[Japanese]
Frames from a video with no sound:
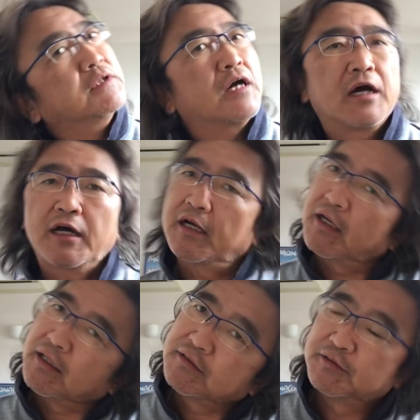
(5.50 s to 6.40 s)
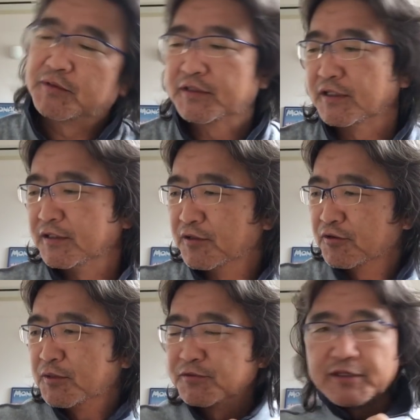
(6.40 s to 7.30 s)
う。いやすいません。寝起
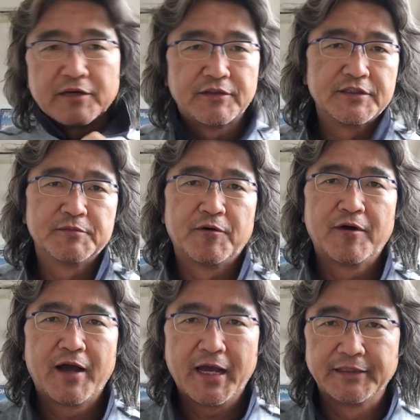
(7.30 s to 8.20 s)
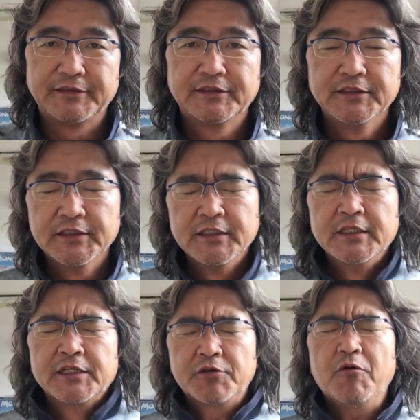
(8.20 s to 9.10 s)
きで不細工でいつも。はい。
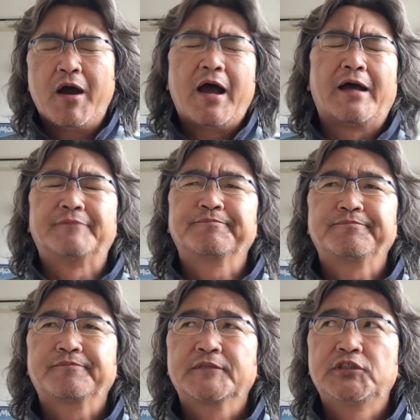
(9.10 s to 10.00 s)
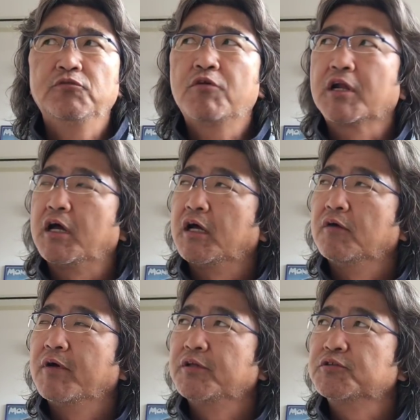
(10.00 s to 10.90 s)
今日は、昨日から
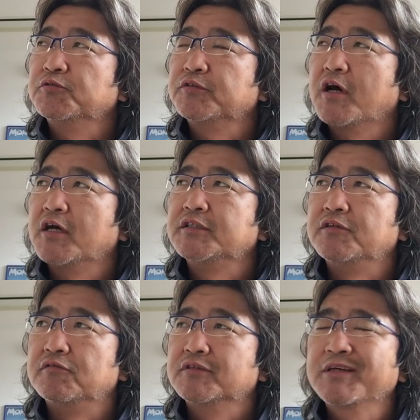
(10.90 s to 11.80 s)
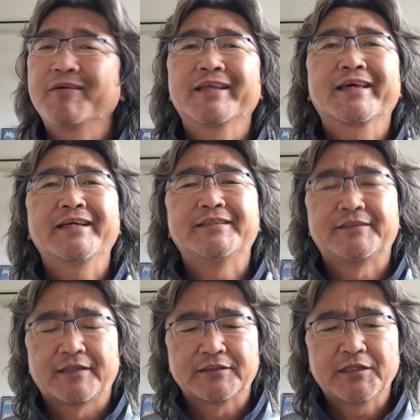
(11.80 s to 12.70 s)
ワイドショーを探してる沢田研二
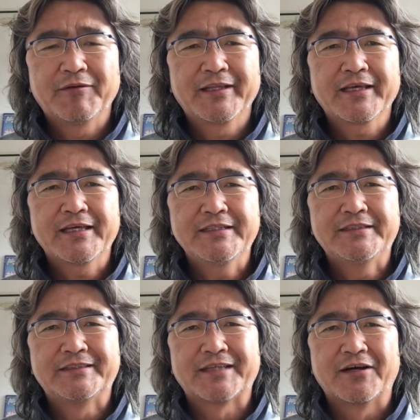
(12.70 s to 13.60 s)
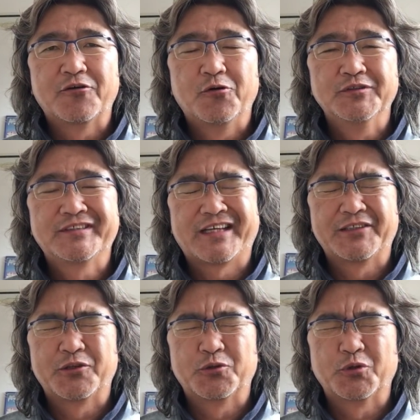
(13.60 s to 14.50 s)
さん、沢田研二さん
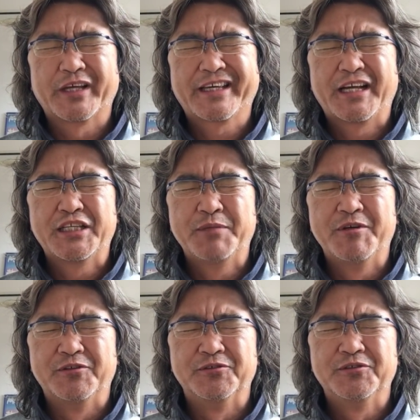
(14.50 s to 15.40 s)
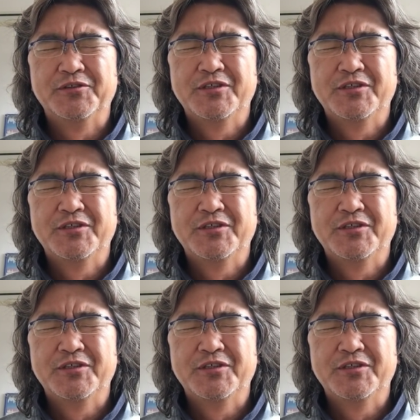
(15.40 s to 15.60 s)
コンサートドタキャンに見る